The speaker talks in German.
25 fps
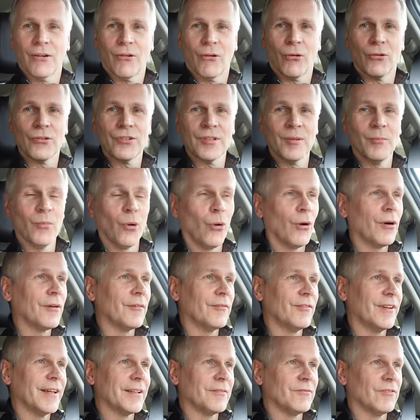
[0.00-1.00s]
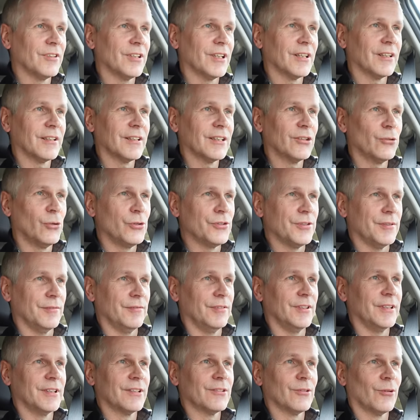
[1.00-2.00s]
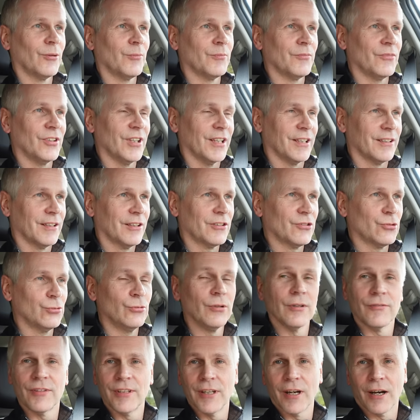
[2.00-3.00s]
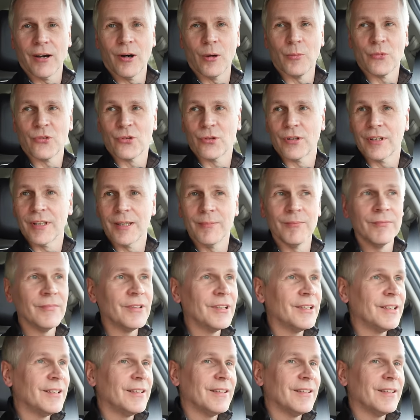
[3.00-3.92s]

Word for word: Und die Moore werden wieder rekultiviert, um der Natur wieder Raum zu geben.